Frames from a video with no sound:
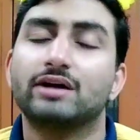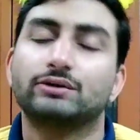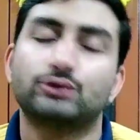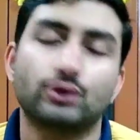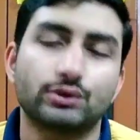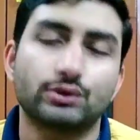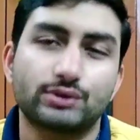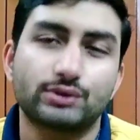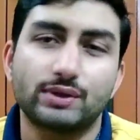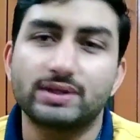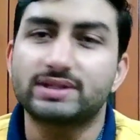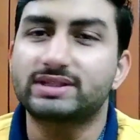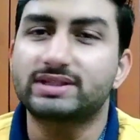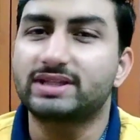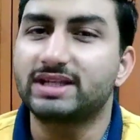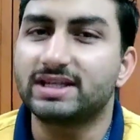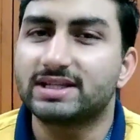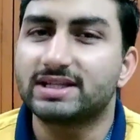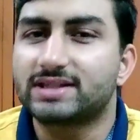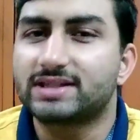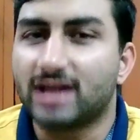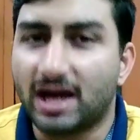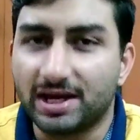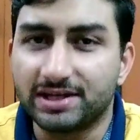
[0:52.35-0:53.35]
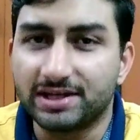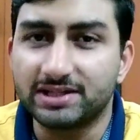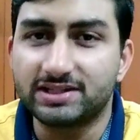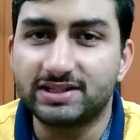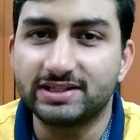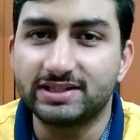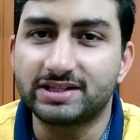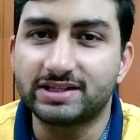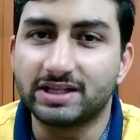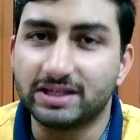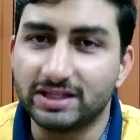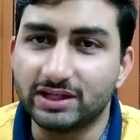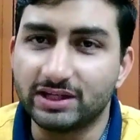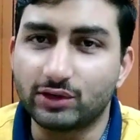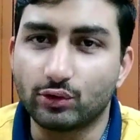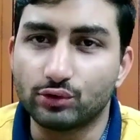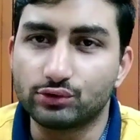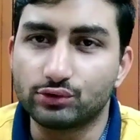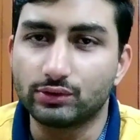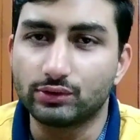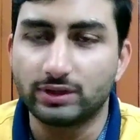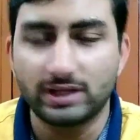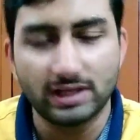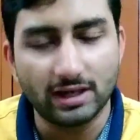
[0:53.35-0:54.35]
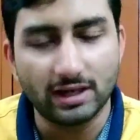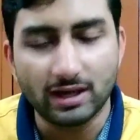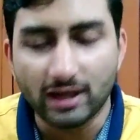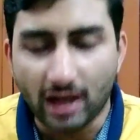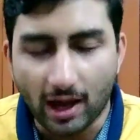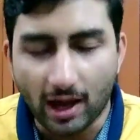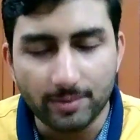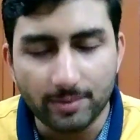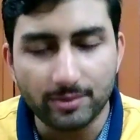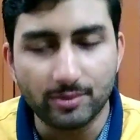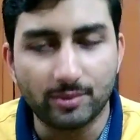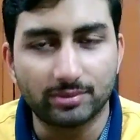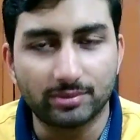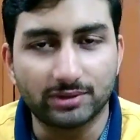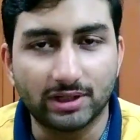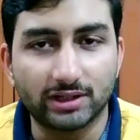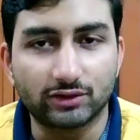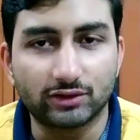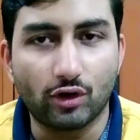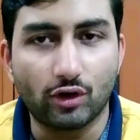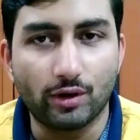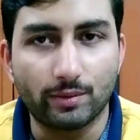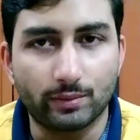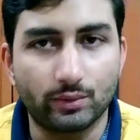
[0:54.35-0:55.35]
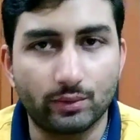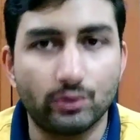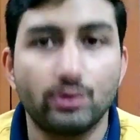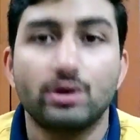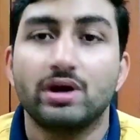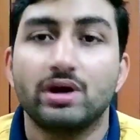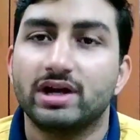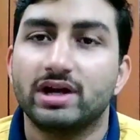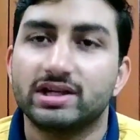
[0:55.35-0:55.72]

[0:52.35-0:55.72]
दोस्तों इसकी सारी चीजें लीक हो चुकी हैं अभी मैं बताता हूँ आपको